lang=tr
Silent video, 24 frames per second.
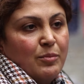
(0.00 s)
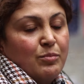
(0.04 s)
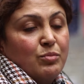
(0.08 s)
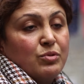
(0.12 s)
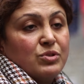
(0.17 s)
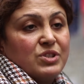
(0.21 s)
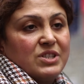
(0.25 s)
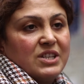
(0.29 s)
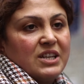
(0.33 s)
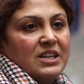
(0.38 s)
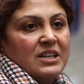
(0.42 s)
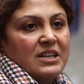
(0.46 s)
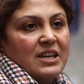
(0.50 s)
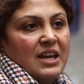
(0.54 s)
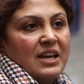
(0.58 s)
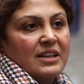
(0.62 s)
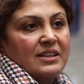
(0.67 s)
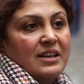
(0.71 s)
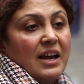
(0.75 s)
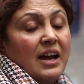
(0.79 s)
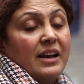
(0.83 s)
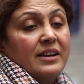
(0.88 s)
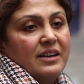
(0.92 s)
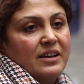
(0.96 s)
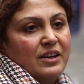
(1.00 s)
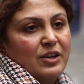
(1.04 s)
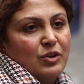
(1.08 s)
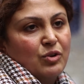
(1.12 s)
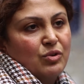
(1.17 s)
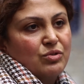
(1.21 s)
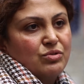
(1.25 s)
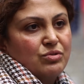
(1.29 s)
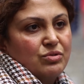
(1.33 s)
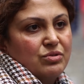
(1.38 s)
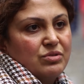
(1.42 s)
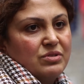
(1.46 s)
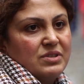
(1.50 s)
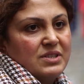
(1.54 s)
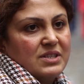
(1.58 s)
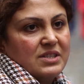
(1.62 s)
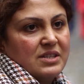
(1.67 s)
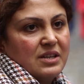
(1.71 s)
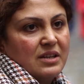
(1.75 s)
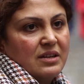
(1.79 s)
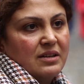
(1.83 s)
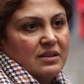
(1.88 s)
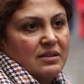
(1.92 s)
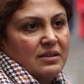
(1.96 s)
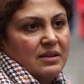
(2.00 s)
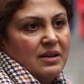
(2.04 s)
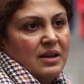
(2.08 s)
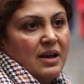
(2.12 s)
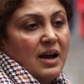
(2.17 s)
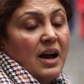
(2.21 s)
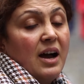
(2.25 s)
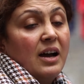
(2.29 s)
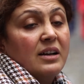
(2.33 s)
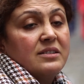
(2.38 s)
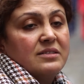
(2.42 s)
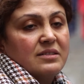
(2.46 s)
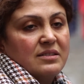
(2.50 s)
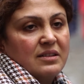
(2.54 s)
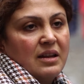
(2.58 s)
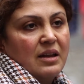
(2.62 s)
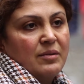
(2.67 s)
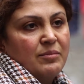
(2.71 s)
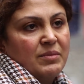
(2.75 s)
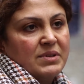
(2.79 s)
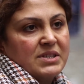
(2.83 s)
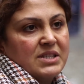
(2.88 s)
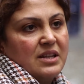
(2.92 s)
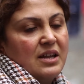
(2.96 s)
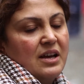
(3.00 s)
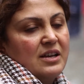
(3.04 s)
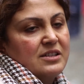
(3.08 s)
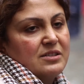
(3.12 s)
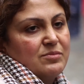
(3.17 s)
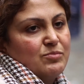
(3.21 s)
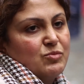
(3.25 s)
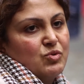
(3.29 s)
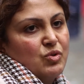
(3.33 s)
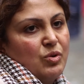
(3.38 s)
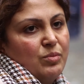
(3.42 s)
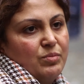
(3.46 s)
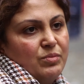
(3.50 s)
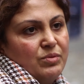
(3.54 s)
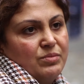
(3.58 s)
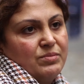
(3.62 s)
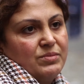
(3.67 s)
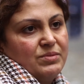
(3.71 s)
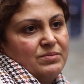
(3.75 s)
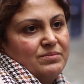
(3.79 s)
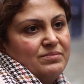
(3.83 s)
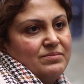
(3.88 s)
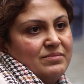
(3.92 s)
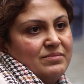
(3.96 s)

bu zihniyet her yere götürür insanı. Aydınlanması lazım toplumun.